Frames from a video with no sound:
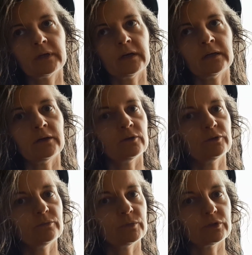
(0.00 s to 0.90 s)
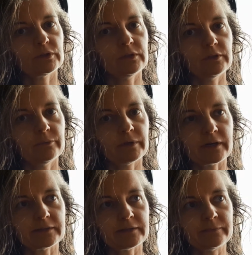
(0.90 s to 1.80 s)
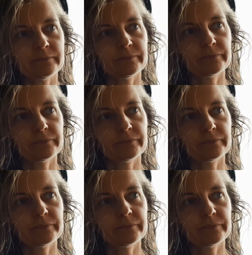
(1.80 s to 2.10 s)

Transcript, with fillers: ale o tym może innym razem.